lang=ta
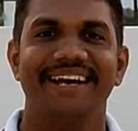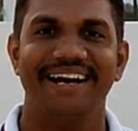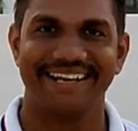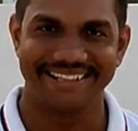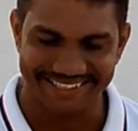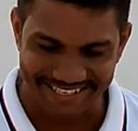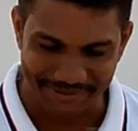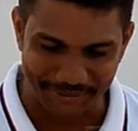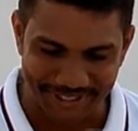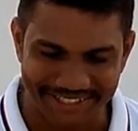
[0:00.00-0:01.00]
அனைத்து நல்
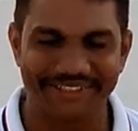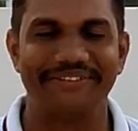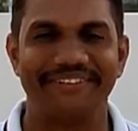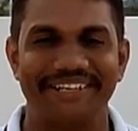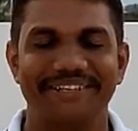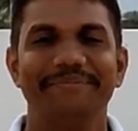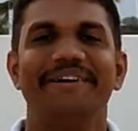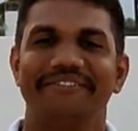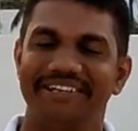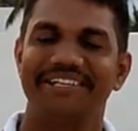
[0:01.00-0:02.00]
உள்ளங்களுக்கும் வணக்கம்
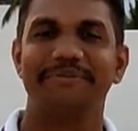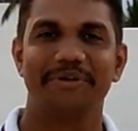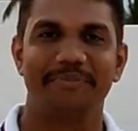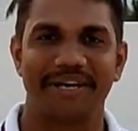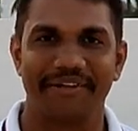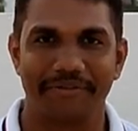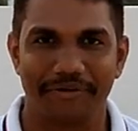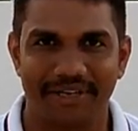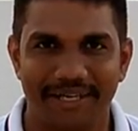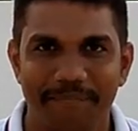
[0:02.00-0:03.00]
வெல்கம் டு பிரணவ
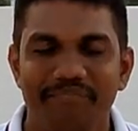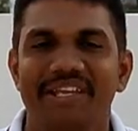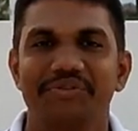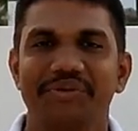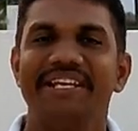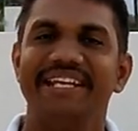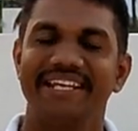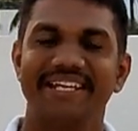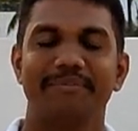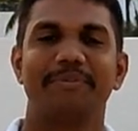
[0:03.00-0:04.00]
யோகா ஸோ
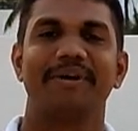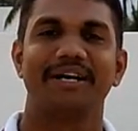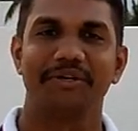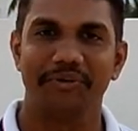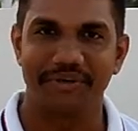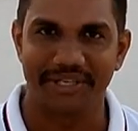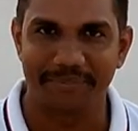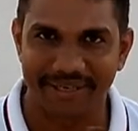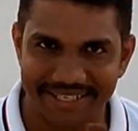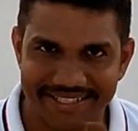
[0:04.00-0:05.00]
இன்றைக்கி நம்ம பார்க்கக்கூடிய
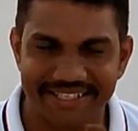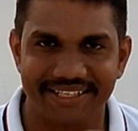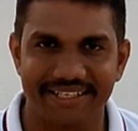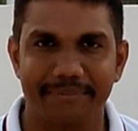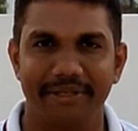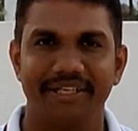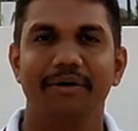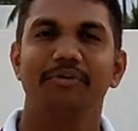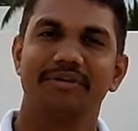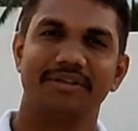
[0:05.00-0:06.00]
பயிற்சி என்ன அப்படின்னா
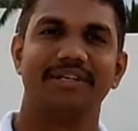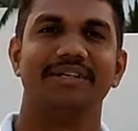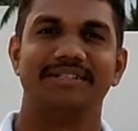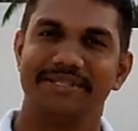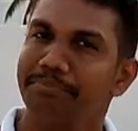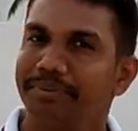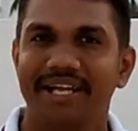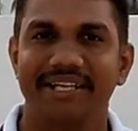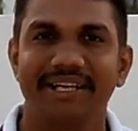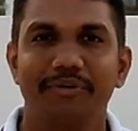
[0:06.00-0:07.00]
ஒரு
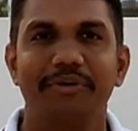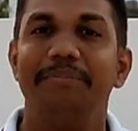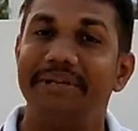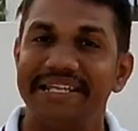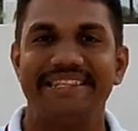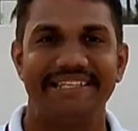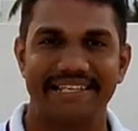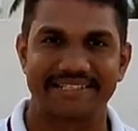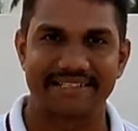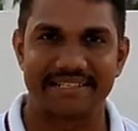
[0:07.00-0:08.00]
சிம்பிளான ஒரு ப்ரீத்திங்
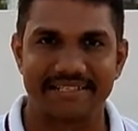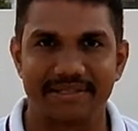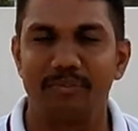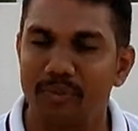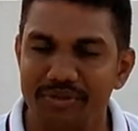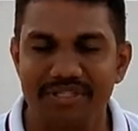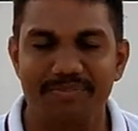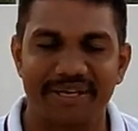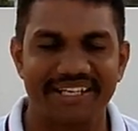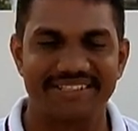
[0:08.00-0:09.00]
எக்ஸசைஸ் மூச்சு
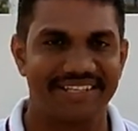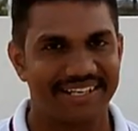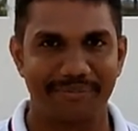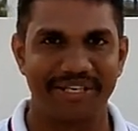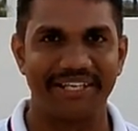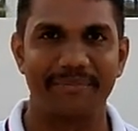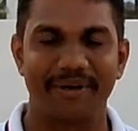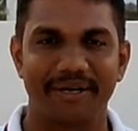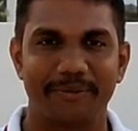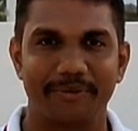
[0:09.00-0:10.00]
பயிற்சி தான் நம்ம இன்றைக்கி
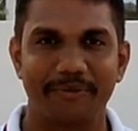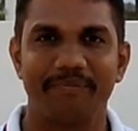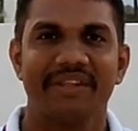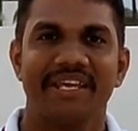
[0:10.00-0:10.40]
பார்க்க போகிறோம்